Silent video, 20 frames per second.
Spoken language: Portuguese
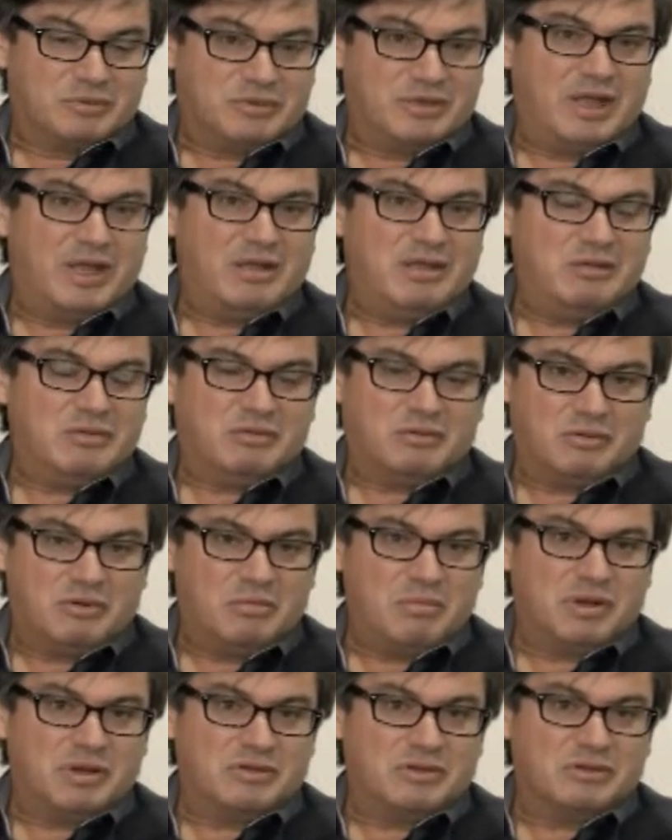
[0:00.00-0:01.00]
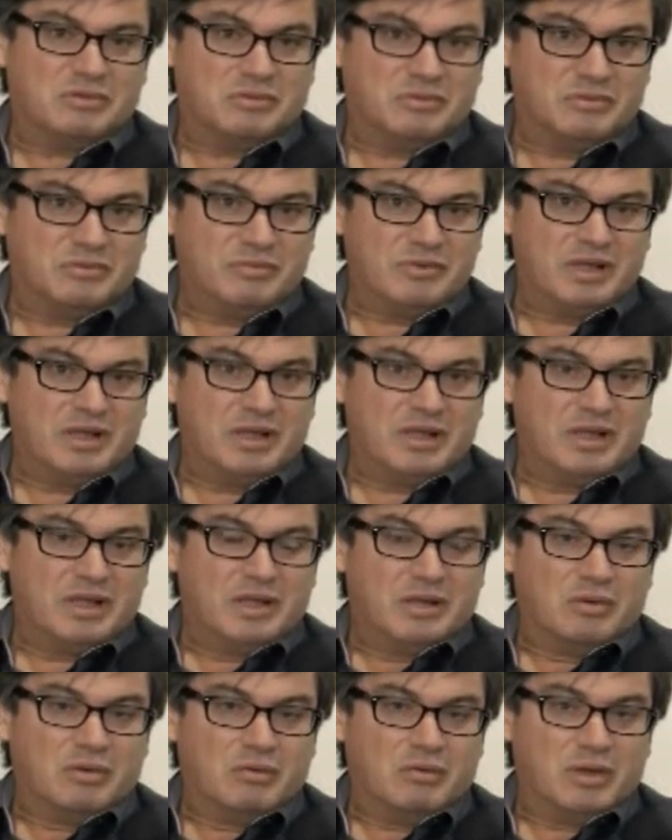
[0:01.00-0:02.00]
sem sombra de dúvida,
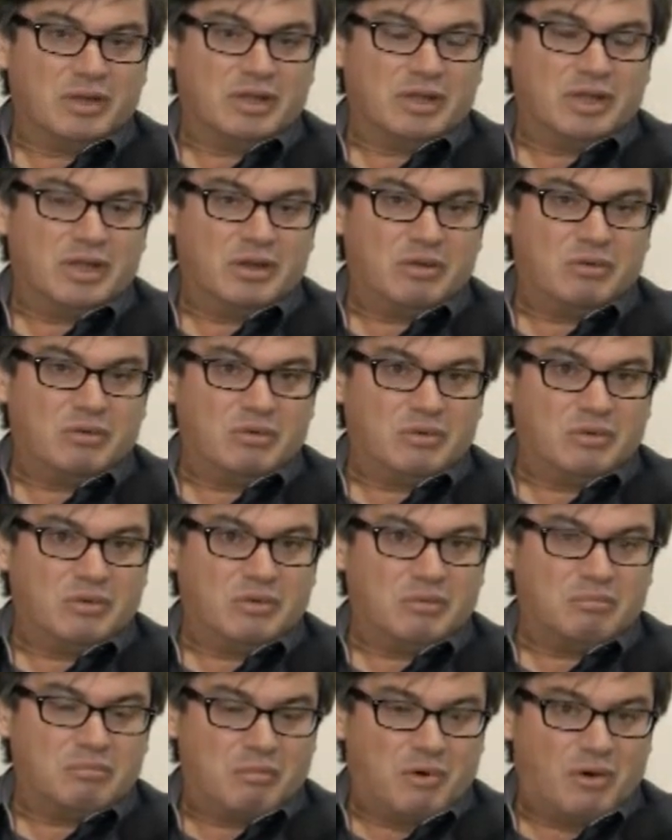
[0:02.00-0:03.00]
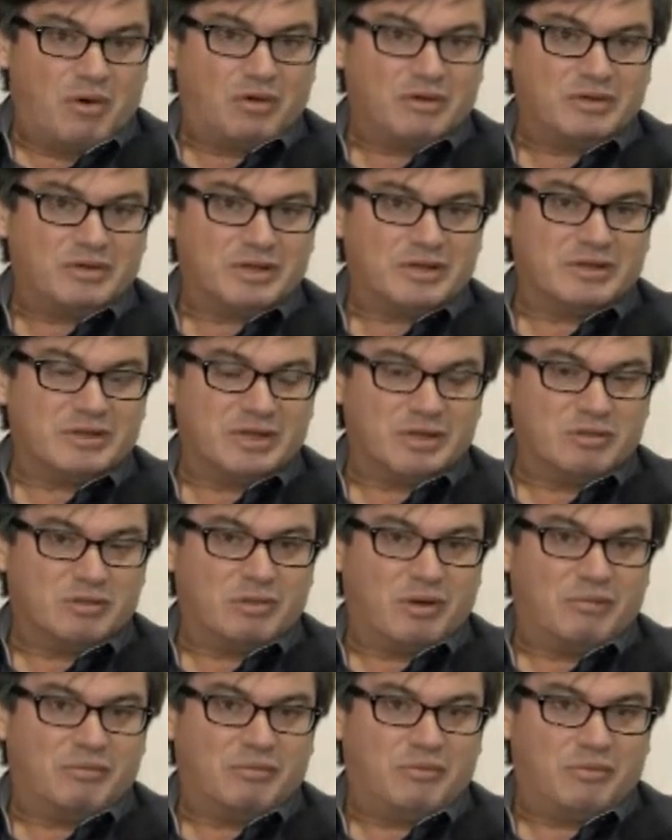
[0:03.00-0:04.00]
o interior mostra sim
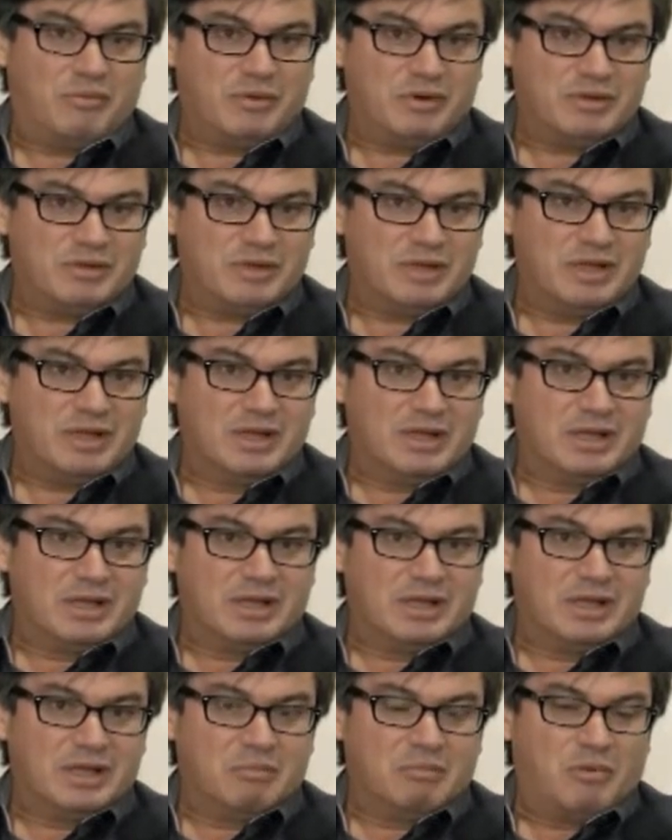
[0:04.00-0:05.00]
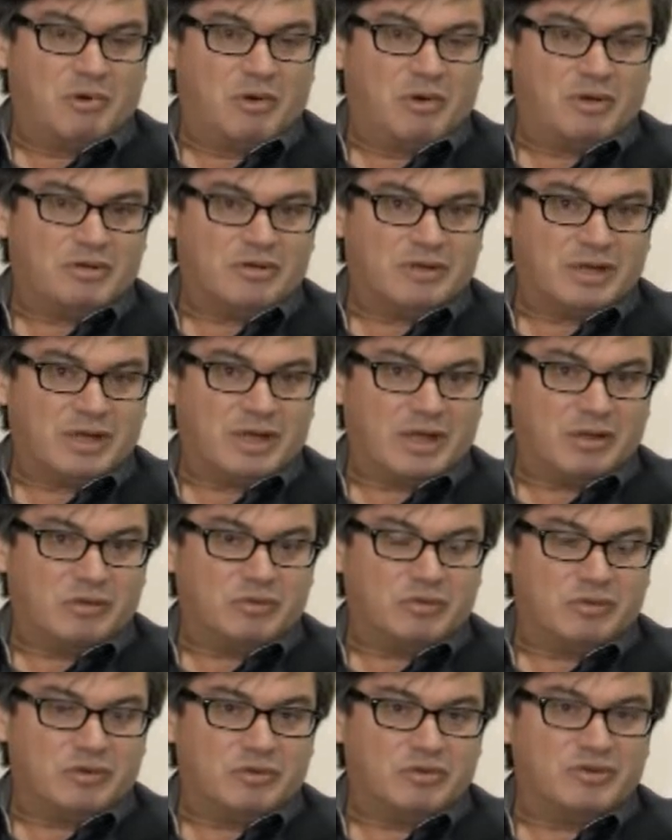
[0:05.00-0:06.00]
sua força e mostra
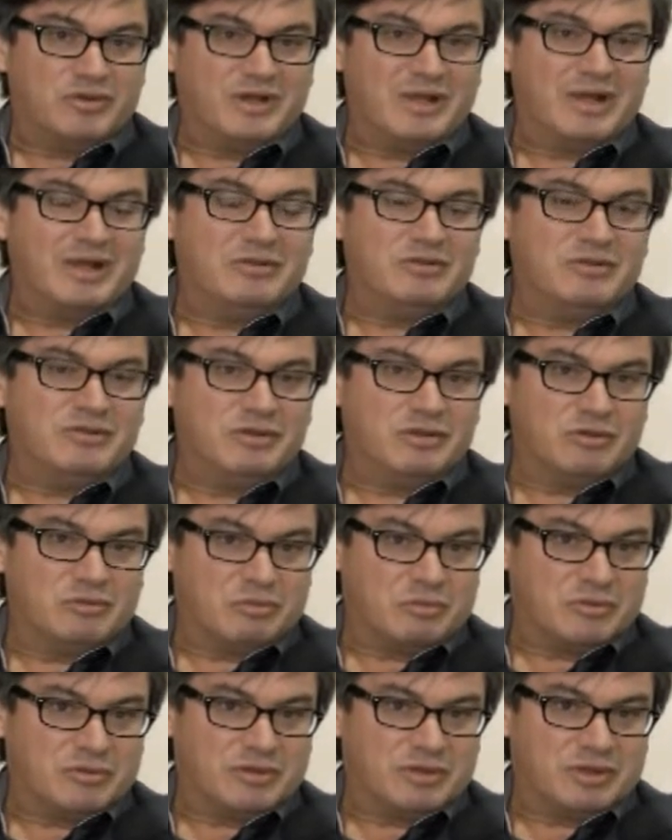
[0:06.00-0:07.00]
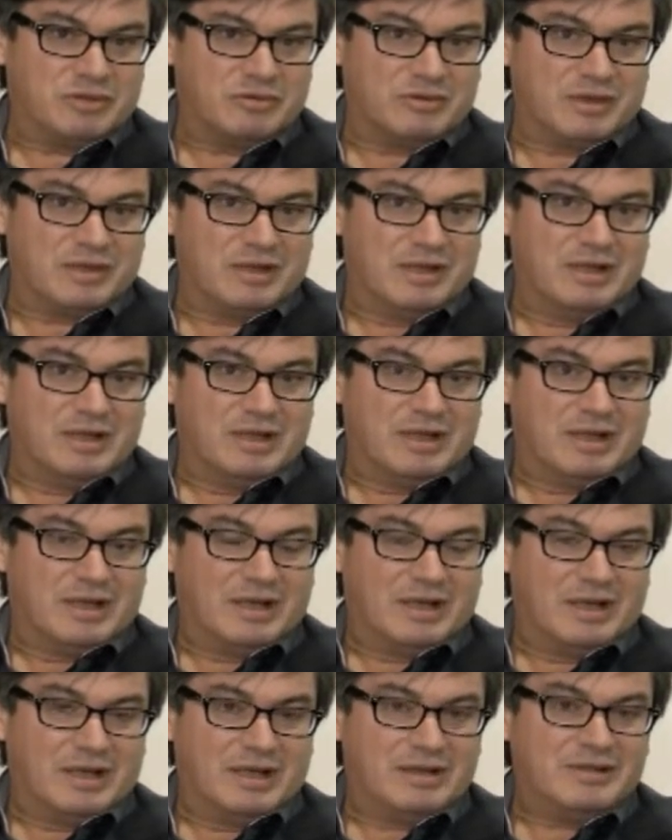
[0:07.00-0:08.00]
o seu gigantismo, ou seja,
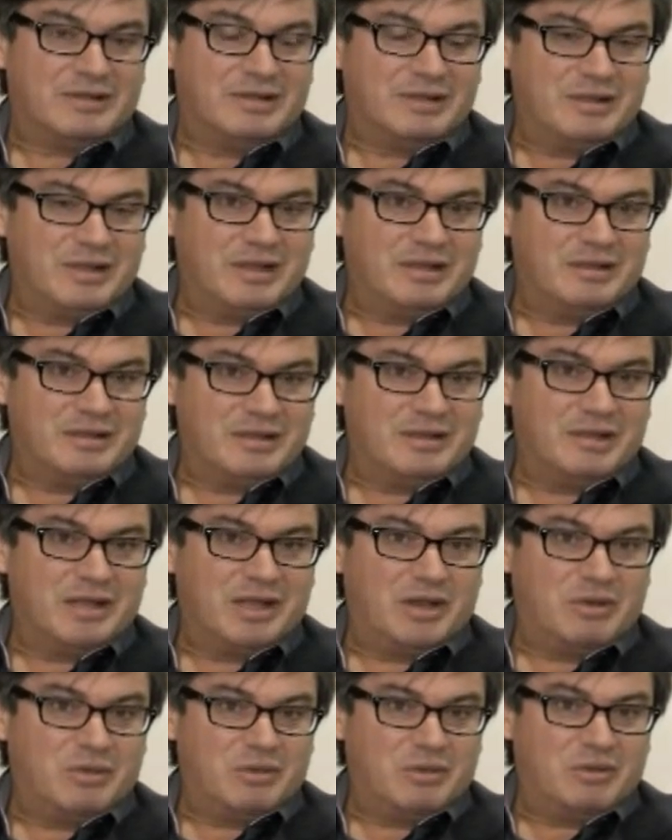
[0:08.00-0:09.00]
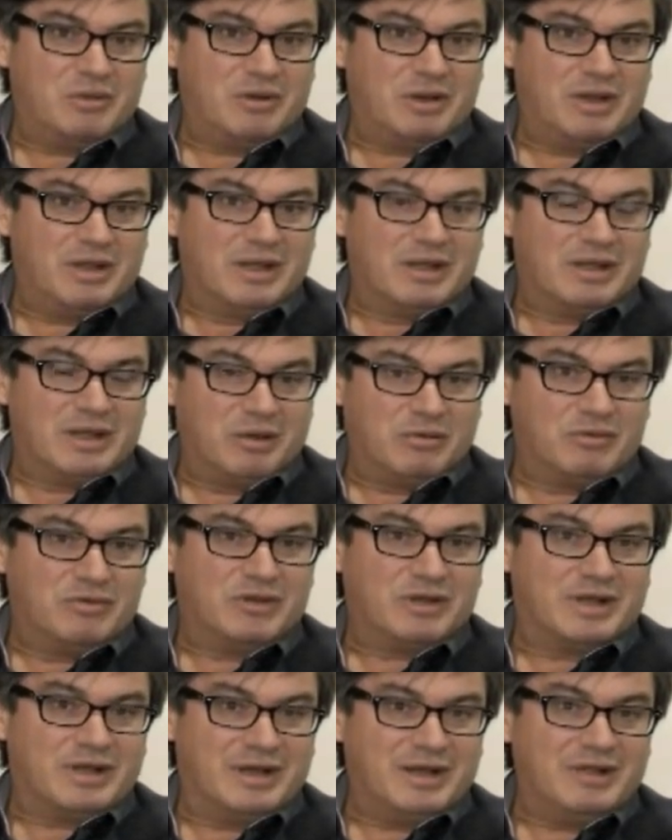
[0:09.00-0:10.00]
é, esse, esse interior que é um
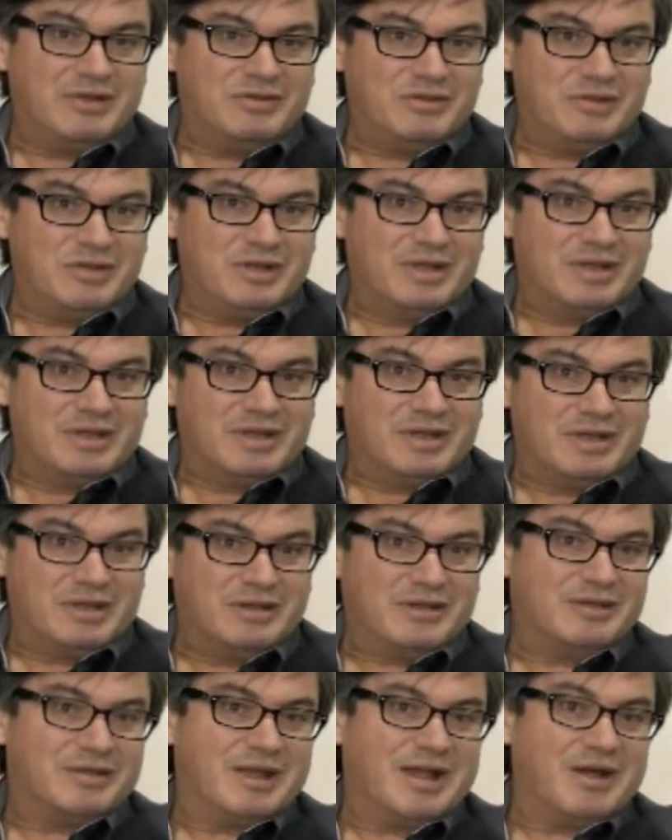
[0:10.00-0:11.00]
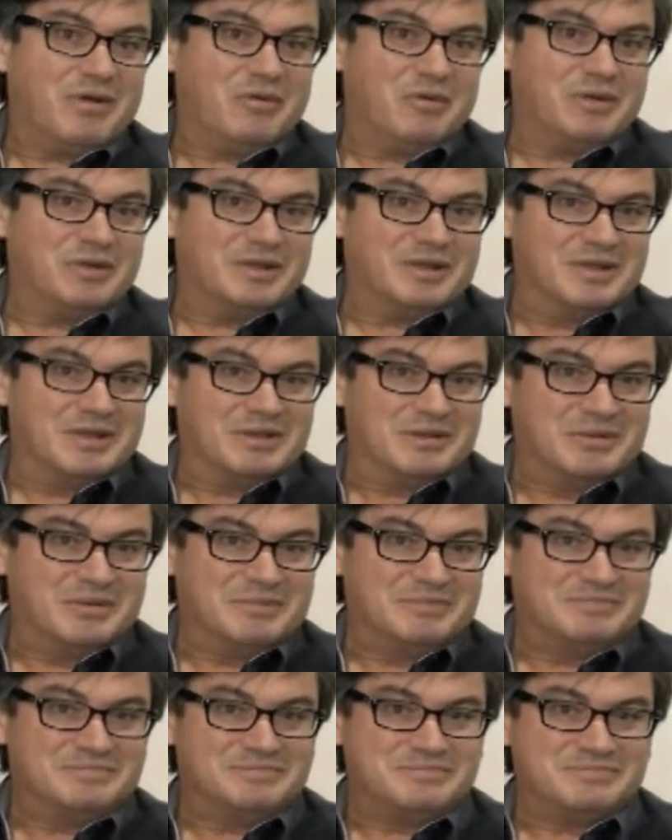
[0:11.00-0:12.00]
gigante que está acordando.